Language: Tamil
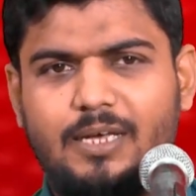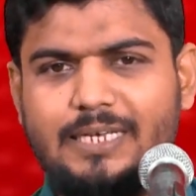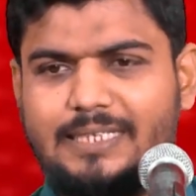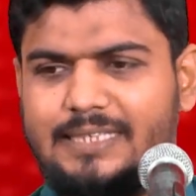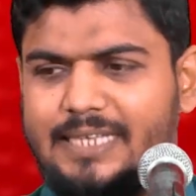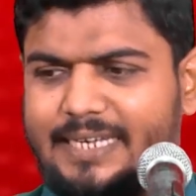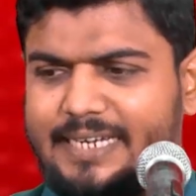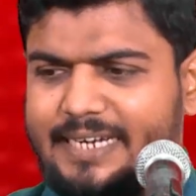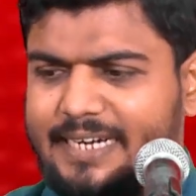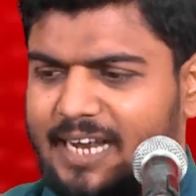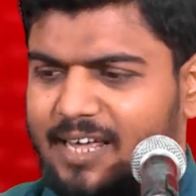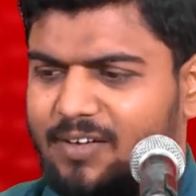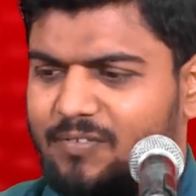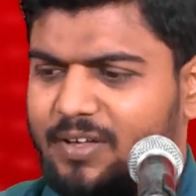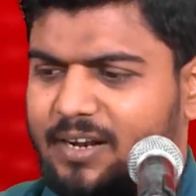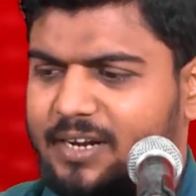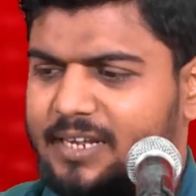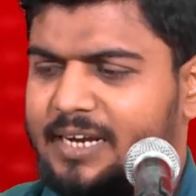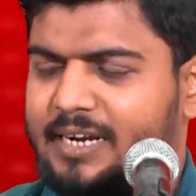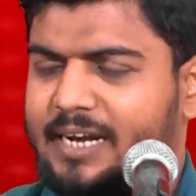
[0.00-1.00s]
இந்த
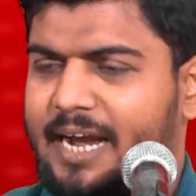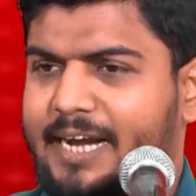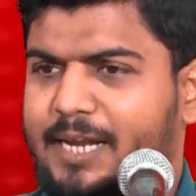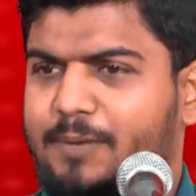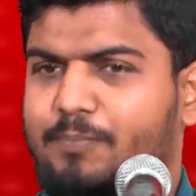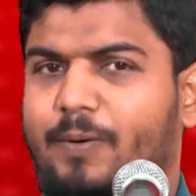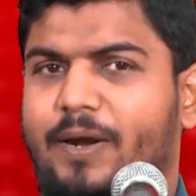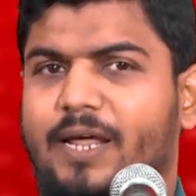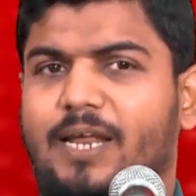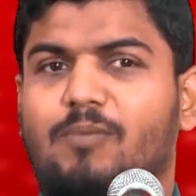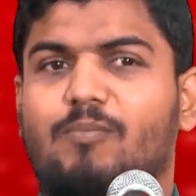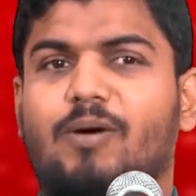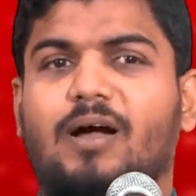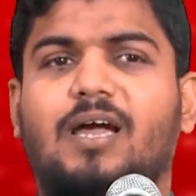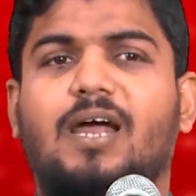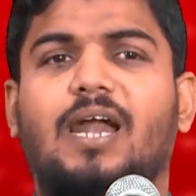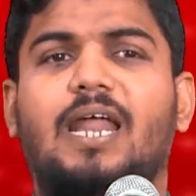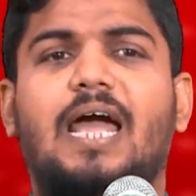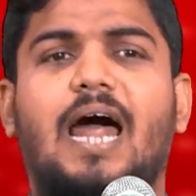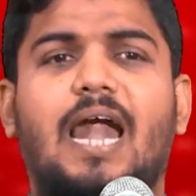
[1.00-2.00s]
இனவெறியின் அடிப்படையில்
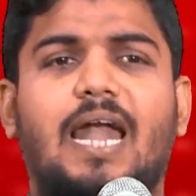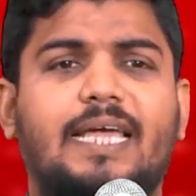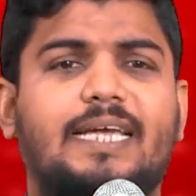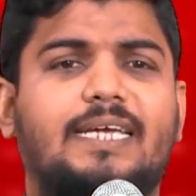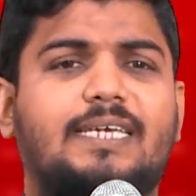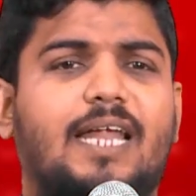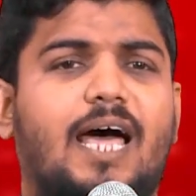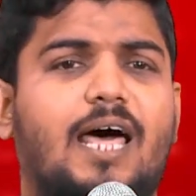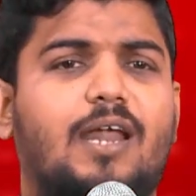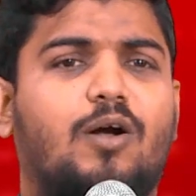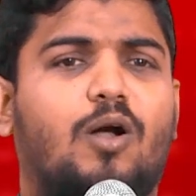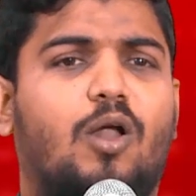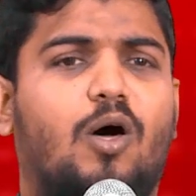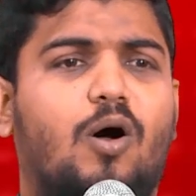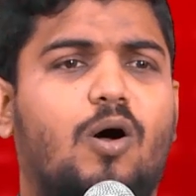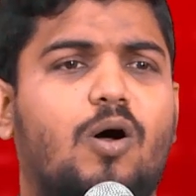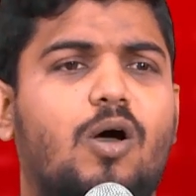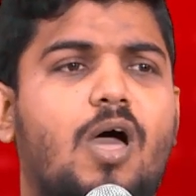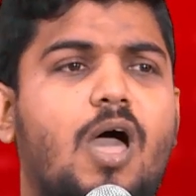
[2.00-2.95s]
மக்களை அழைக்கிறார்களோ